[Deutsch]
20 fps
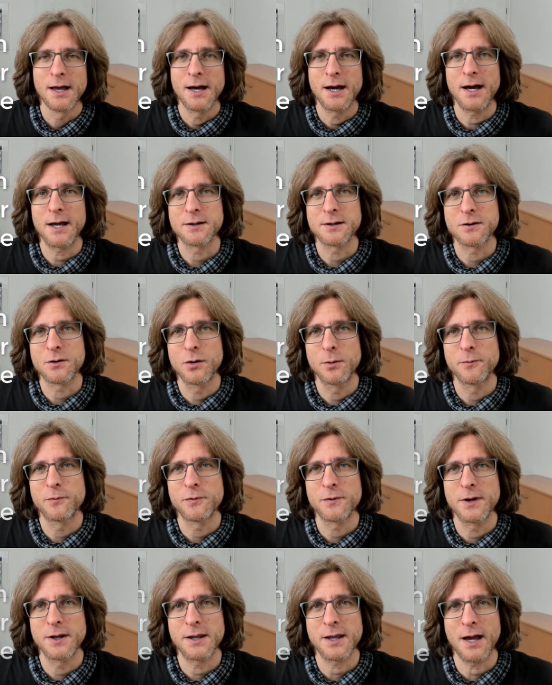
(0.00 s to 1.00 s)
hat
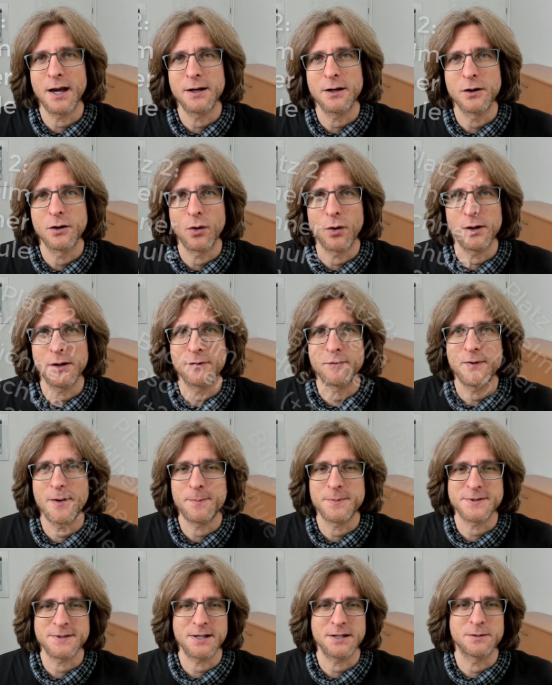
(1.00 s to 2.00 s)
künftig eine neue
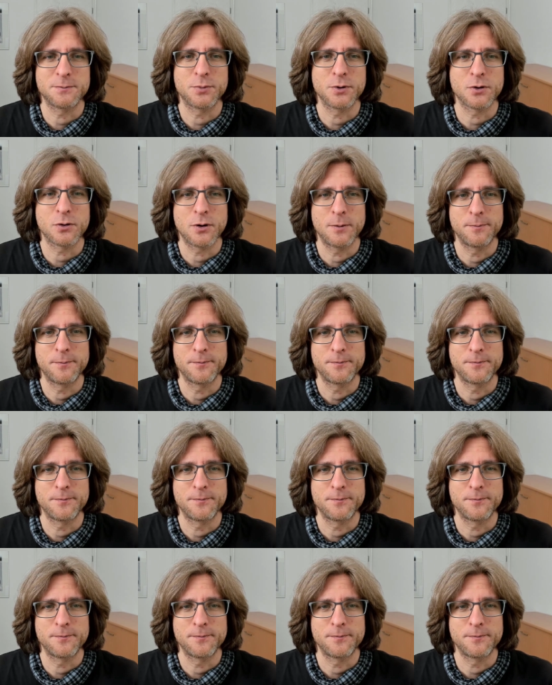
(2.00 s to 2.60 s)
Website bekommen.